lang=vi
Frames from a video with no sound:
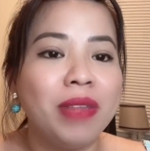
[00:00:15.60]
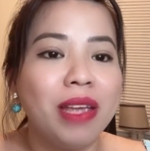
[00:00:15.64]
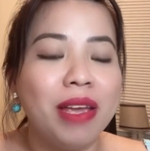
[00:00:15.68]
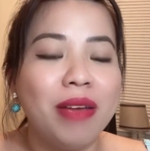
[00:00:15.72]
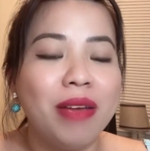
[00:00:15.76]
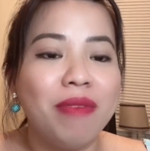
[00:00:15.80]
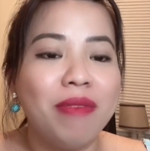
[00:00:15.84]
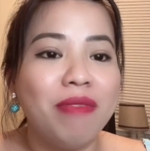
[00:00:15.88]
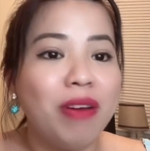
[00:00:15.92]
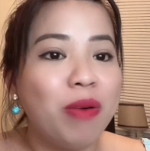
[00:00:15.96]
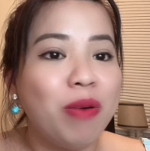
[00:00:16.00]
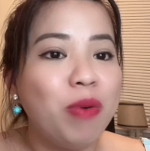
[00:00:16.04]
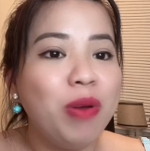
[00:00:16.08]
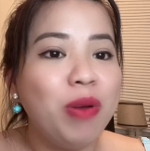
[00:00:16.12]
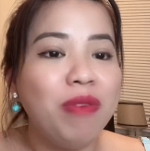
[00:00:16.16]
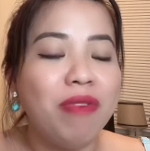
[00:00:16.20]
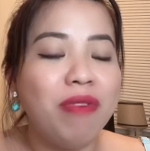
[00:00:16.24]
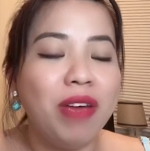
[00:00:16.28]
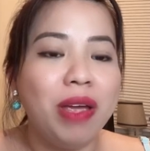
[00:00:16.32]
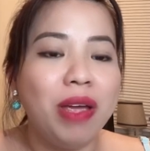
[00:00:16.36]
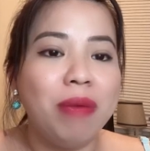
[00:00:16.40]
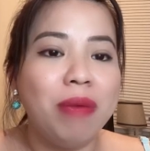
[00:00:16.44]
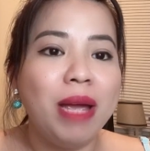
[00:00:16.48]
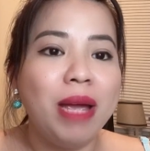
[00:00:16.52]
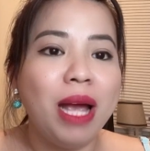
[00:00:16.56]
Và quý
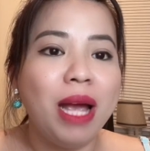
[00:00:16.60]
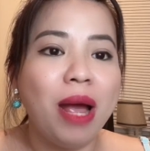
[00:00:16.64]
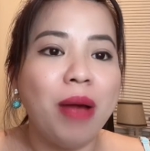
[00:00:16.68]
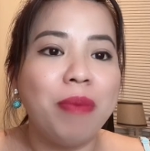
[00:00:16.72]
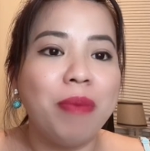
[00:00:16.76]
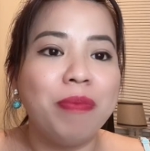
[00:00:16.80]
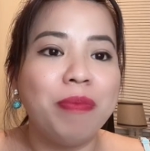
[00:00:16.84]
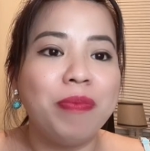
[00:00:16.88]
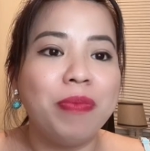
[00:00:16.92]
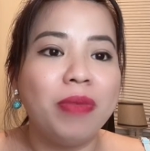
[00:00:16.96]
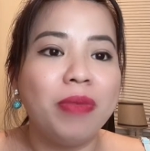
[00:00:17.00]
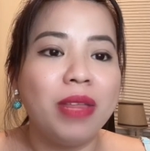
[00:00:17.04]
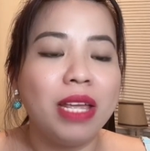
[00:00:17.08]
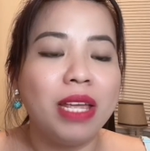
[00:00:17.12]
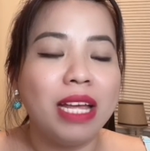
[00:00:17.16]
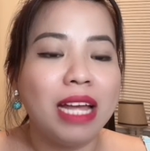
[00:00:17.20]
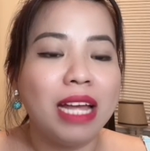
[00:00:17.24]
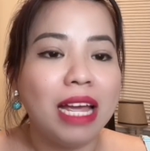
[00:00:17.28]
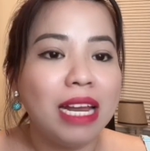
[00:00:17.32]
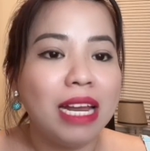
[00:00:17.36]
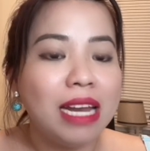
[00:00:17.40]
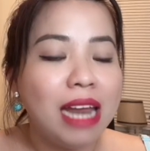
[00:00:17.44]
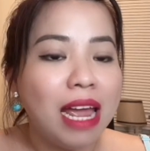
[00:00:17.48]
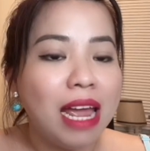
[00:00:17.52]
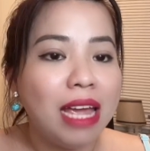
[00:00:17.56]
vị biết không,
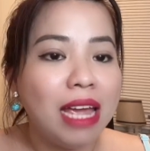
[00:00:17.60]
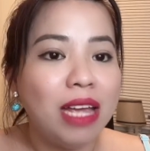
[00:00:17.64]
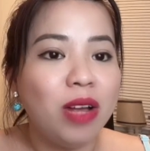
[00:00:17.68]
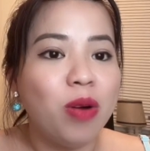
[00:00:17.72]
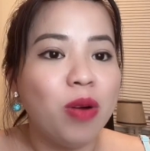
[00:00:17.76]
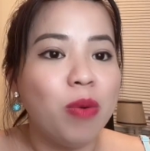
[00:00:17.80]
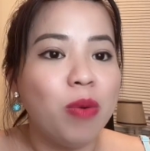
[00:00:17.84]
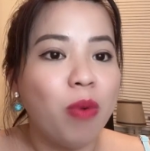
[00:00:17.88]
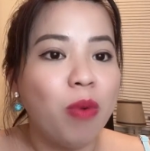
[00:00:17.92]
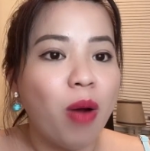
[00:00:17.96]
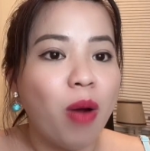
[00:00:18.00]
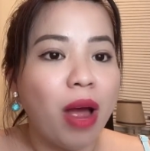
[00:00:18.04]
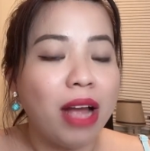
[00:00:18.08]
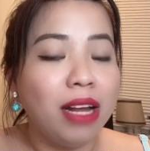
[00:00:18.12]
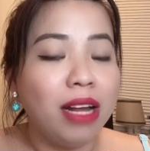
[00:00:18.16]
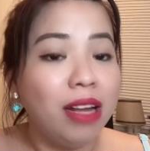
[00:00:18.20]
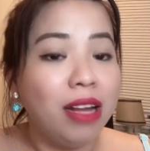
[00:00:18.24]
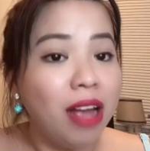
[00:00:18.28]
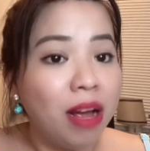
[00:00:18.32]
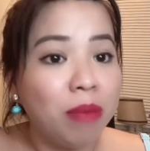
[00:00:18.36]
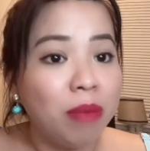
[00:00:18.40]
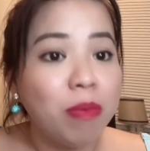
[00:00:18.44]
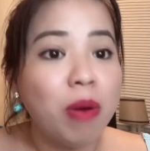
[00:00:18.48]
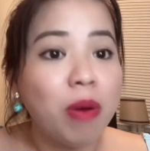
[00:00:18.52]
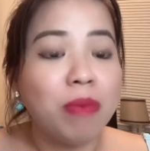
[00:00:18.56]
cách đây cũng khoảng
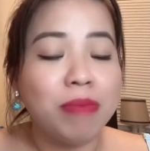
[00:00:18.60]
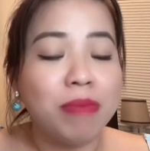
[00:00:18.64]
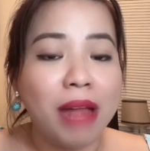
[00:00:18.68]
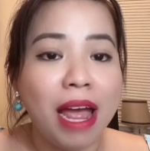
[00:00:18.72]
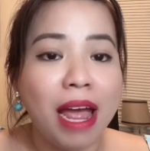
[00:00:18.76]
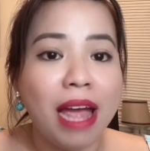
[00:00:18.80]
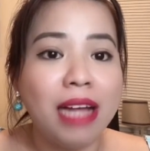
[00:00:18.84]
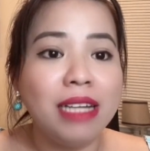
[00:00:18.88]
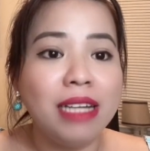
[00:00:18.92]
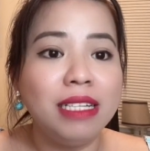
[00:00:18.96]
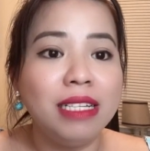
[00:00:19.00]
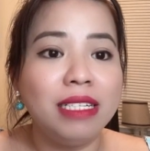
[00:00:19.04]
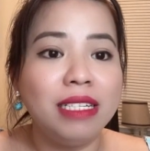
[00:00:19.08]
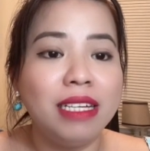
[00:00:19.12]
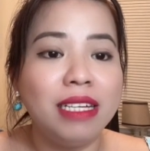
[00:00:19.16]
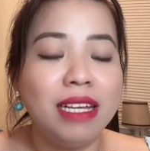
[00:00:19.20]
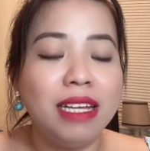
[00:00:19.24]
gần một tháng